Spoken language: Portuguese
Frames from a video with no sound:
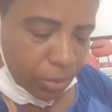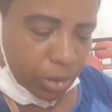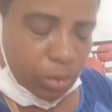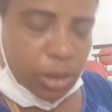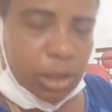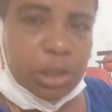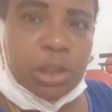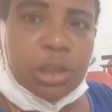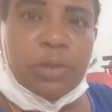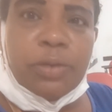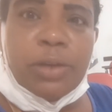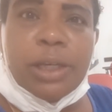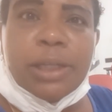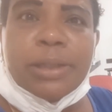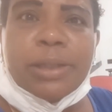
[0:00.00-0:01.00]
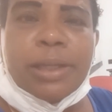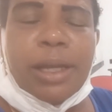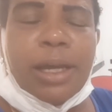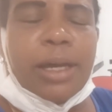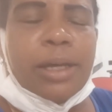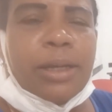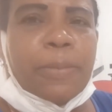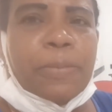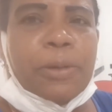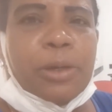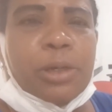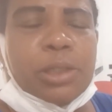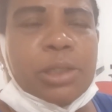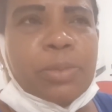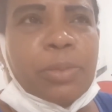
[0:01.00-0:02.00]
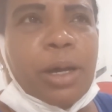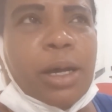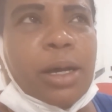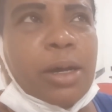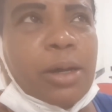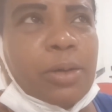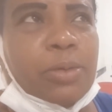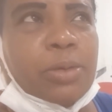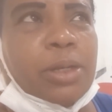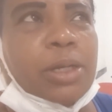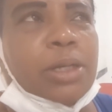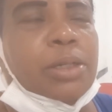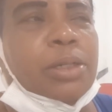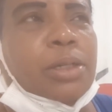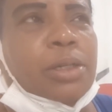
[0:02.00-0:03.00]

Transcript: agora a gente vai entrar na próxima aula,